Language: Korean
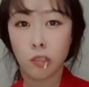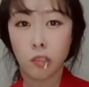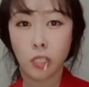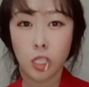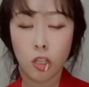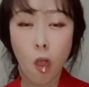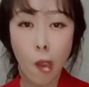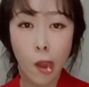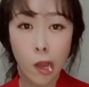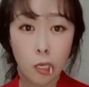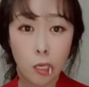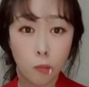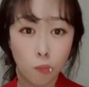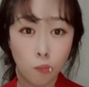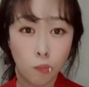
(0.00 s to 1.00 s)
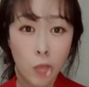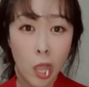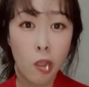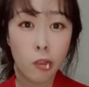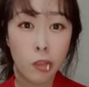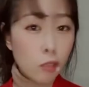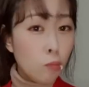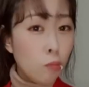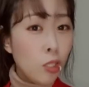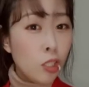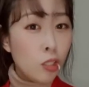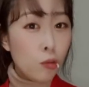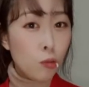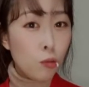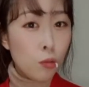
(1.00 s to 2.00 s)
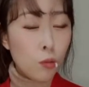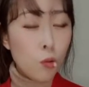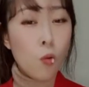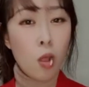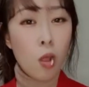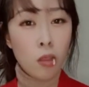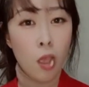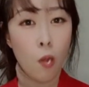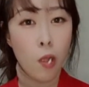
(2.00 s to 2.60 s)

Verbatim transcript: 그래서 다이어트 음식으로도 좋을 것 같아요.